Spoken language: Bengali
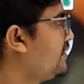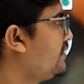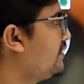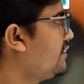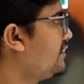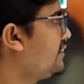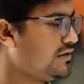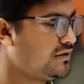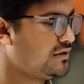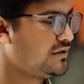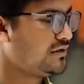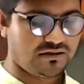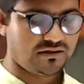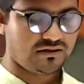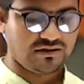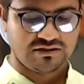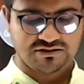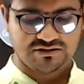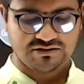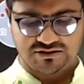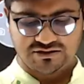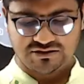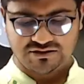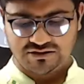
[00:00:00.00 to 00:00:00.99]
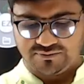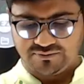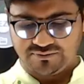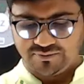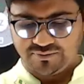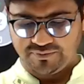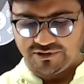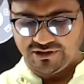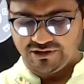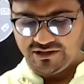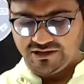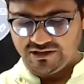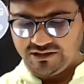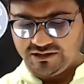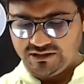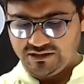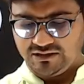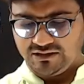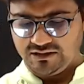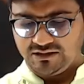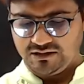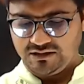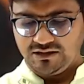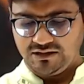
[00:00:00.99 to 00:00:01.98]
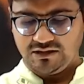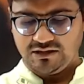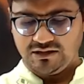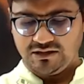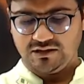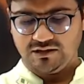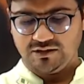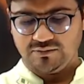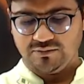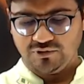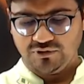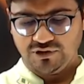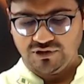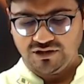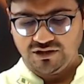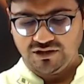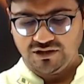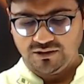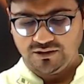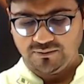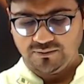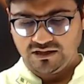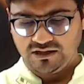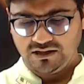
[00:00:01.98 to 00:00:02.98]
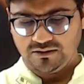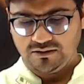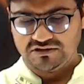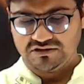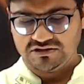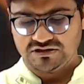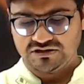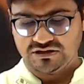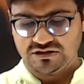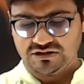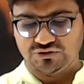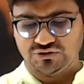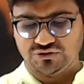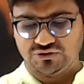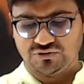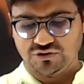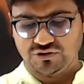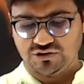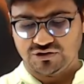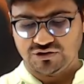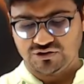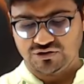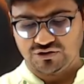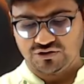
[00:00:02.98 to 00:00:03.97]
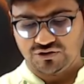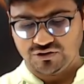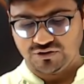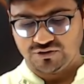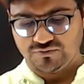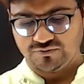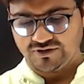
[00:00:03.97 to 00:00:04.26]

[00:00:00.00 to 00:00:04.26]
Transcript: আচ্ছা এরপরে মোহিনী মায়া আমাদের সাথে যুক্ত হয়েছ ভেরি গুড